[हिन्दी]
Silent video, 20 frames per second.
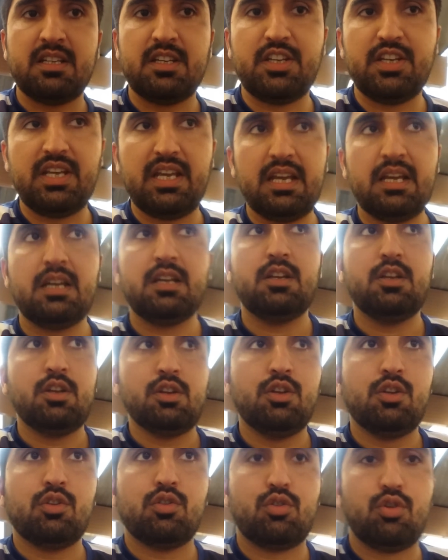ठीक है
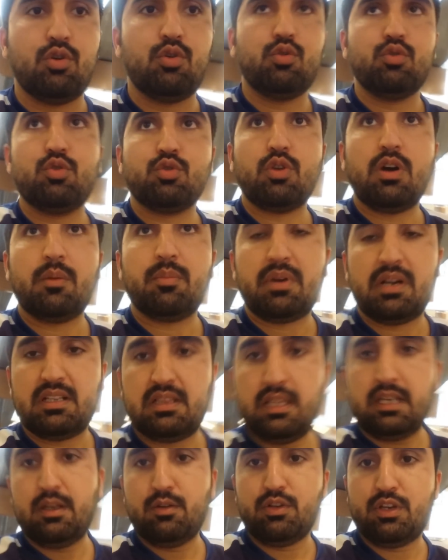तो उसको आप
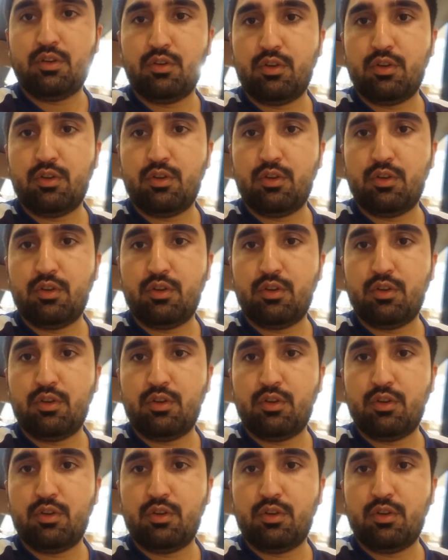रखते हैं